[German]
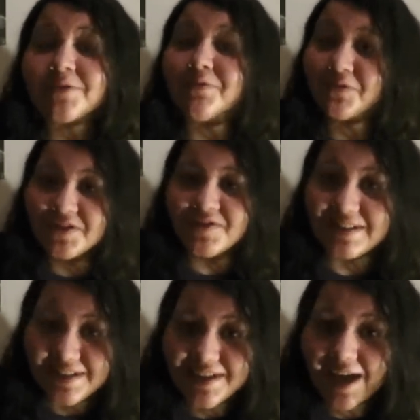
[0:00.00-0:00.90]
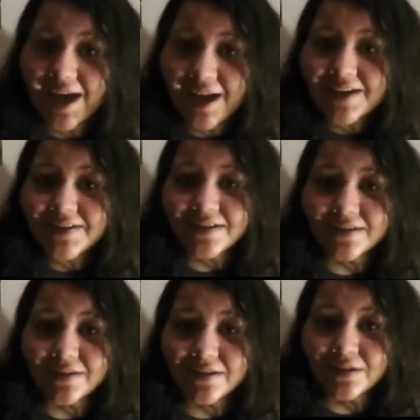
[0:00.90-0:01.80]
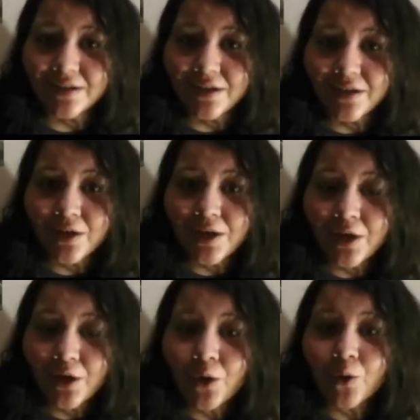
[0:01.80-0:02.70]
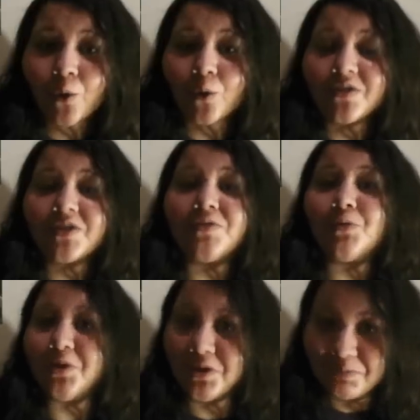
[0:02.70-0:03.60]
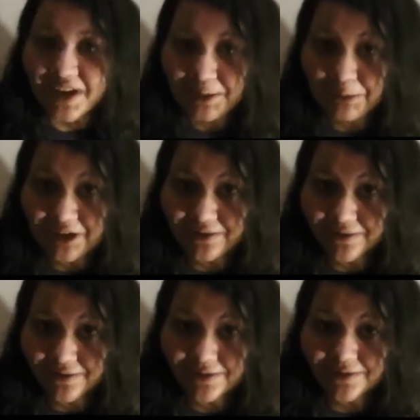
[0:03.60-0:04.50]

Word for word: ich bin 24 Jahre alt und ich wohne in Bremen.